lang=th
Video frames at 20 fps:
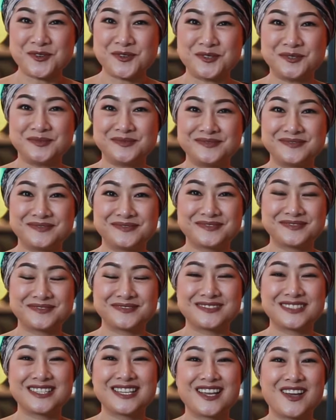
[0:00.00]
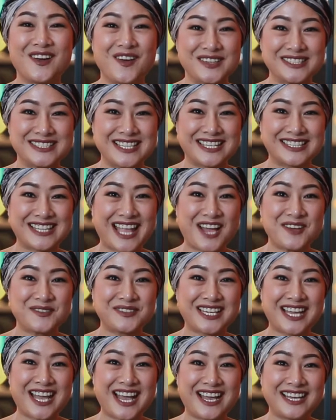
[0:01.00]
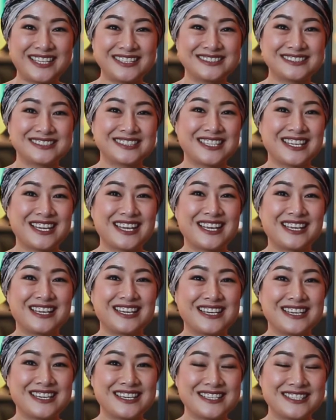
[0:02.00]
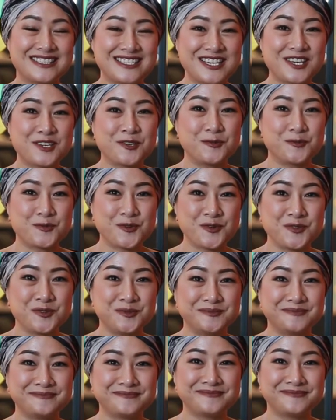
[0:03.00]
room ออกเสียงตามนะคะ single room